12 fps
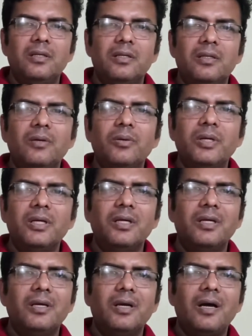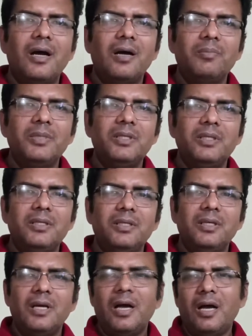তাহলে আমি
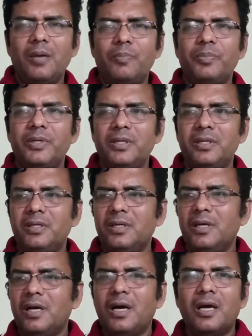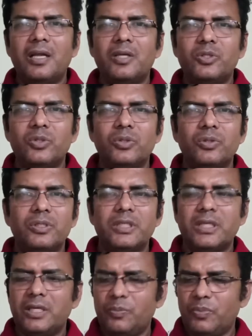আপনি আরেকজন
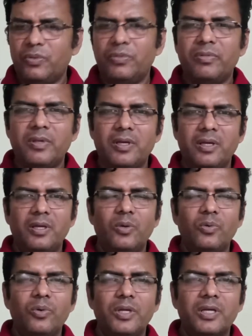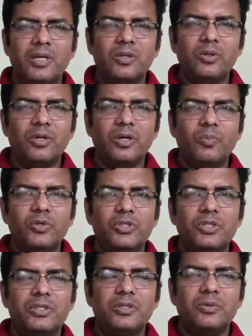যেখানে প্রত্যেকে ইউনিক এক ধরনের
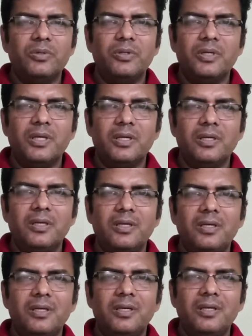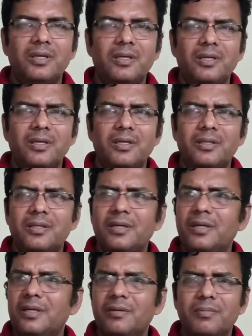বৈশিষ্ট্যের অধিকারী
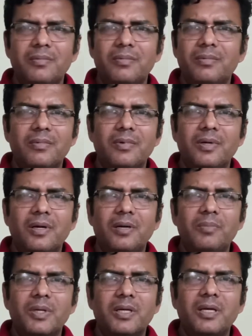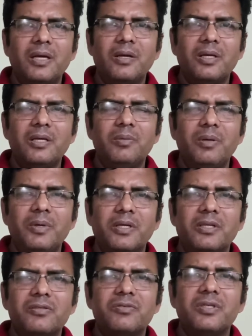তাহলে আমরা কীভাবে
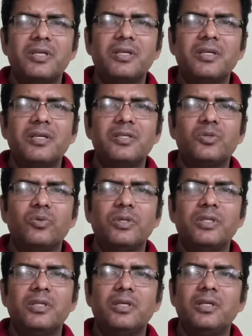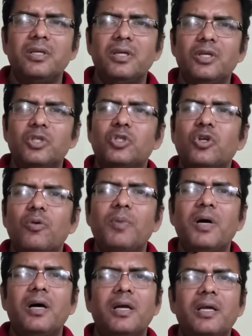একটা স্ট্যান্ডার্ডাইজড ওয়েতে
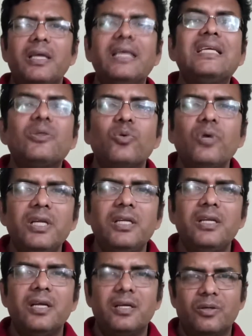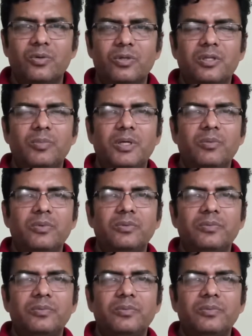সবাই ইকুয়ালি লার্ন করতে পারবো